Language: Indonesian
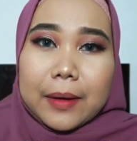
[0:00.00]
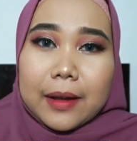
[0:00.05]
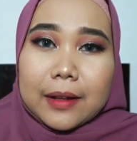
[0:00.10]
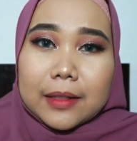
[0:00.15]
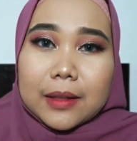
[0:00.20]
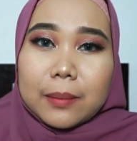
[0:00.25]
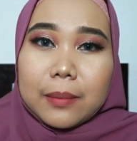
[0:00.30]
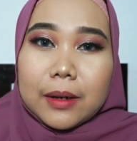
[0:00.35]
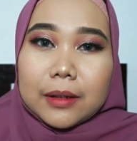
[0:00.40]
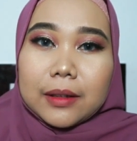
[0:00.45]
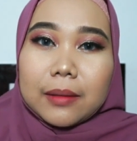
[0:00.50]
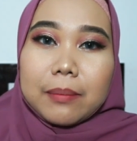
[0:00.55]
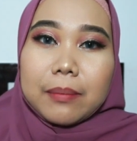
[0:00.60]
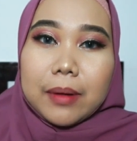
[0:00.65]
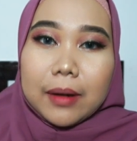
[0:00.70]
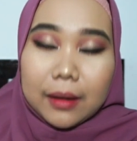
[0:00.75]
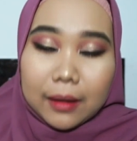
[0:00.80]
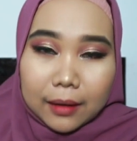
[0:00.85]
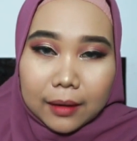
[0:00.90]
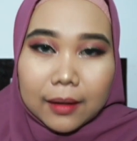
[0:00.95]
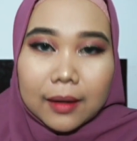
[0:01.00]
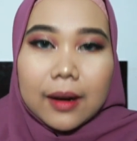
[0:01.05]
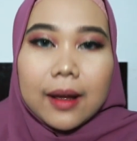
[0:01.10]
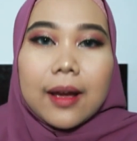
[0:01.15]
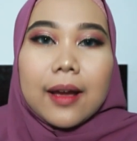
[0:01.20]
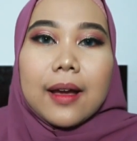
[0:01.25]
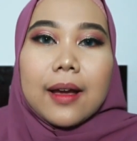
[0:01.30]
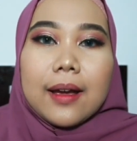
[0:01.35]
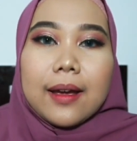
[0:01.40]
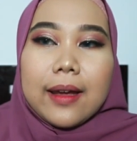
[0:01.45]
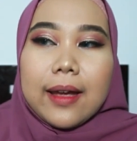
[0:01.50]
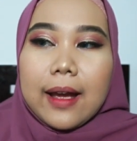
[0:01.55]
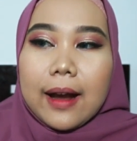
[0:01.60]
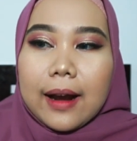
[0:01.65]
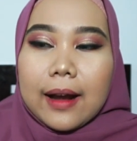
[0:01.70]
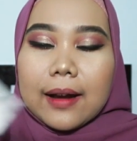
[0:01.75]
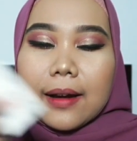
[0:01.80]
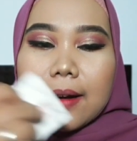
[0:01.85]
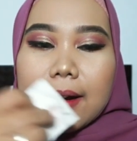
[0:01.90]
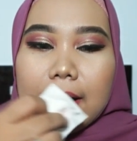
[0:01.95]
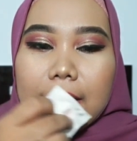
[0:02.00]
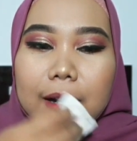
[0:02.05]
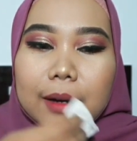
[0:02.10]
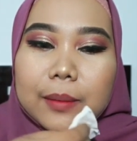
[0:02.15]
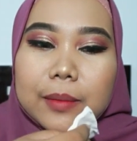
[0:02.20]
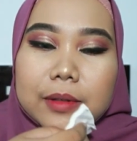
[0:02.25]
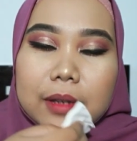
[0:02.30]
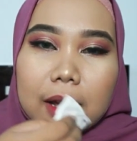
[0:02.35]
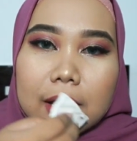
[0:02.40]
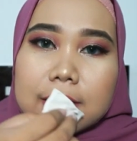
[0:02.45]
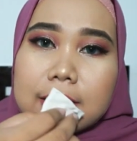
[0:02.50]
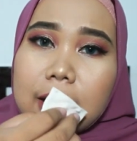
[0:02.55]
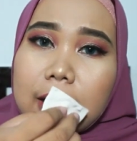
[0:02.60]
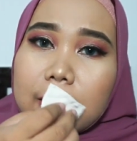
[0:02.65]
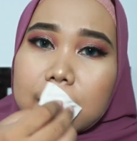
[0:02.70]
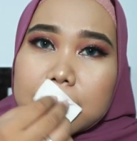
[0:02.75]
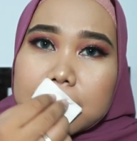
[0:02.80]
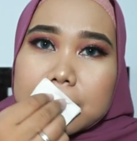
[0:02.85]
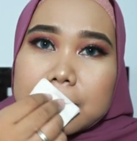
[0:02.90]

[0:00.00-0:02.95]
pengen tebel-tebel ya kan kalian bisa aja